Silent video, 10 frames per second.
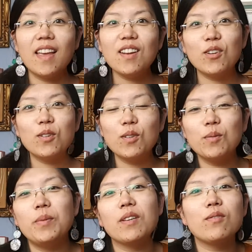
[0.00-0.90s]
Hello,
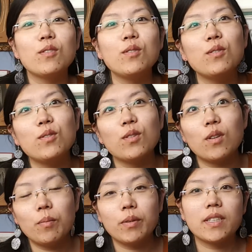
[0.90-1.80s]
bienvenue
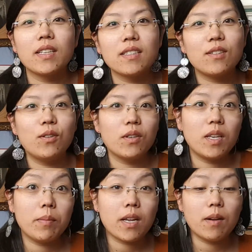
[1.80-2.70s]
sur le podcast de
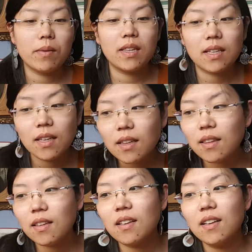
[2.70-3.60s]
Keep Calm and Knit.
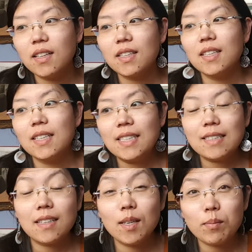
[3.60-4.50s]

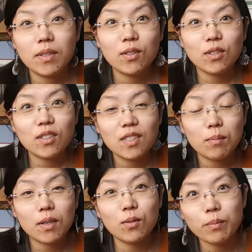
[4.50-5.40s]
C'est l'épisode, je ne sais
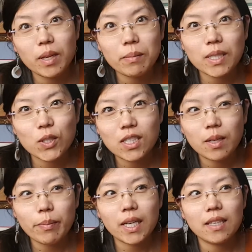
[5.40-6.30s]
pas combien parce que je
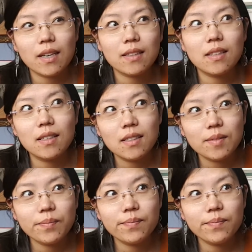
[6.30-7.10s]
n'ai pas regardé.